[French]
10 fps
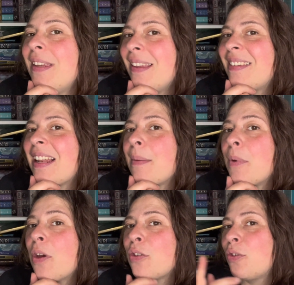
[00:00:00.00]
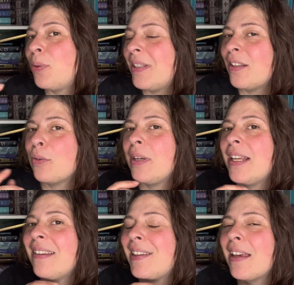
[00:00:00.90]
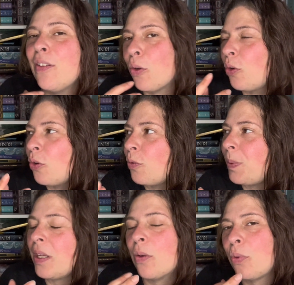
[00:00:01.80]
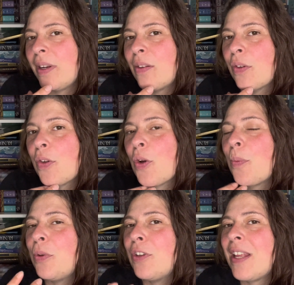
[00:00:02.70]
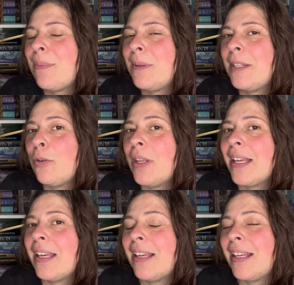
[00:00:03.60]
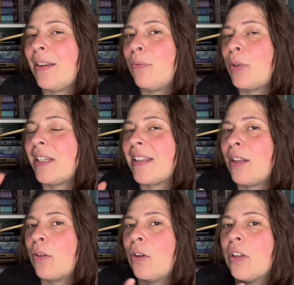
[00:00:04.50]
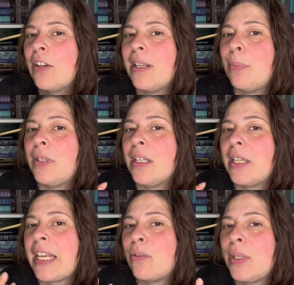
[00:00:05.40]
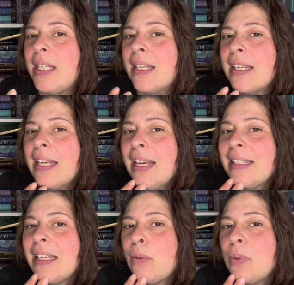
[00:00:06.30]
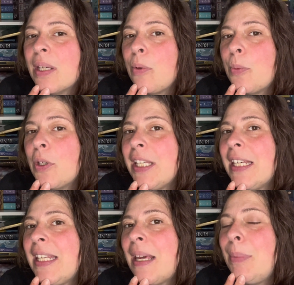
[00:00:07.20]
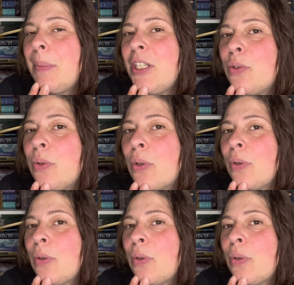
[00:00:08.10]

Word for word: disclaimer, je suis désolée, ça risque de couper dans tous les sens encore plus que d'habitude et vous risquez d'entendre des petits gazouillis. C'est tout simplement qu'il y a bébé chou dans le